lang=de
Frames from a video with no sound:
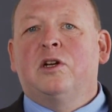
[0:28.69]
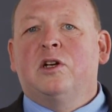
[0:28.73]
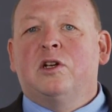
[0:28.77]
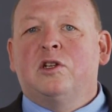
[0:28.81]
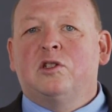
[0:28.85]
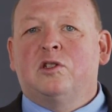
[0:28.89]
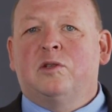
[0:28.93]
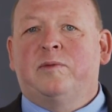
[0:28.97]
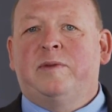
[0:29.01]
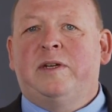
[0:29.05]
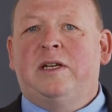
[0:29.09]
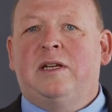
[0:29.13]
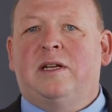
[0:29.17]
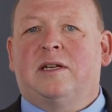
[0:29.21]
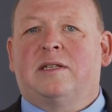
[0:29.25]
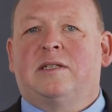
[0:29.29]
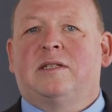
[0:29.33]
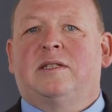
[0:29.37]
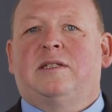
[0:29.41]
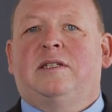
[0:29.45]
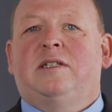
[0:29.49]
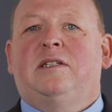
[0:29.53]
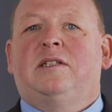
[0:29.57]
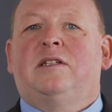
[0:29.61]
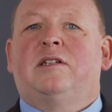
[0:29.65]
sowie lassen
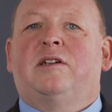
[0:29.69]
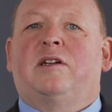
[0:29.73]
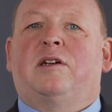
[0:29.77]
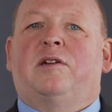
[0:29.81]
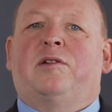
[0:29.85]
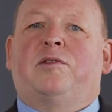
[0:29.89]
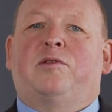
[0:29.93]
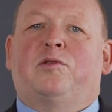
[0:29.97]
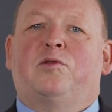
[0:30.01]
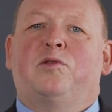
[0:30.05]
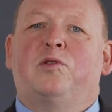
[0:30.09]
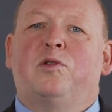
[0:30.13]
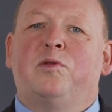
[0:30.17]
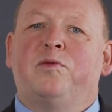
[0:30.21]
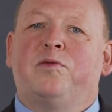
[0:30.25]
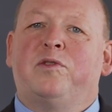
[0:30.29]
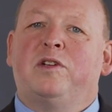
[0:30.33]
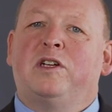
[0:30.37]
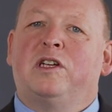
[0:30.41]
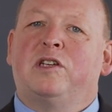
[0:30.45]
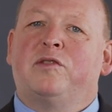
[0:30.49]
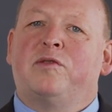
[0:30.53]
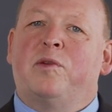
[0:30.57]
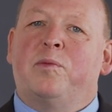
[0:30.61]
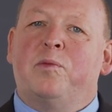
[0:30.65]
Sie Ihr
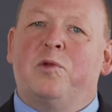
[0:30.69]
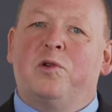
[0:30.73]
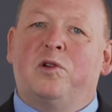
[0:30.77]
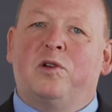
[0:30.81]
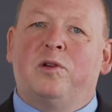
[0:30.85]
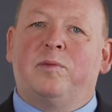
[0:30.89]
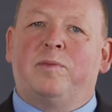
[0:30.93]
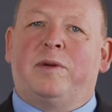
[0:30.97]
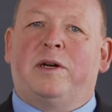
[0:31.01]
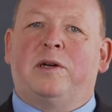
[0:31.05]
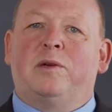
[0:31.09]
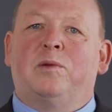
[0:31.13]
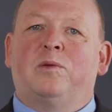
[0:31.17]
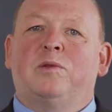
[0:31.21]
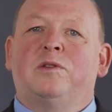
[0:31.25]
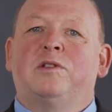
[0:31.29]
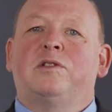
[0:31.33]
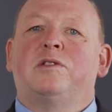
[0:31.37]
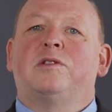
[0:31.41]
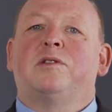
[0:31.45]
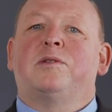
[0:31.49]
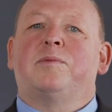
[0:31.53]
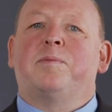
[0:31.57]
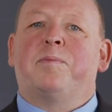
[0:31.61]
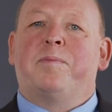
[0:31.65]
zukünftiges Vermögen bei
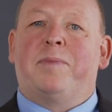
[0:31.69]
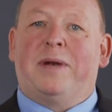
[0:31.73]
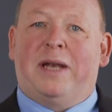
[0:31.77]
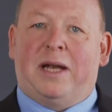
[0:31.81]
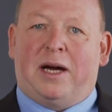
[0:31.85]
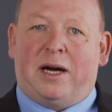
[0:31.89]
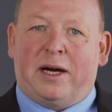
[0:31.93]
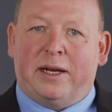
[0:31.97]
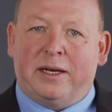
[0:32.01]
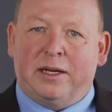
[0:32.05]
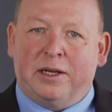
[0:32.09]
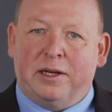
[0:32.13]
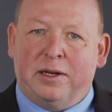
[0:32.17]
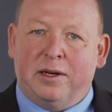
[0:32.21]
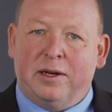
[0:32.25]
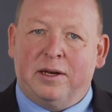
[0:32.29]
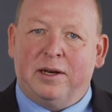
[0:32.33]
uns planen.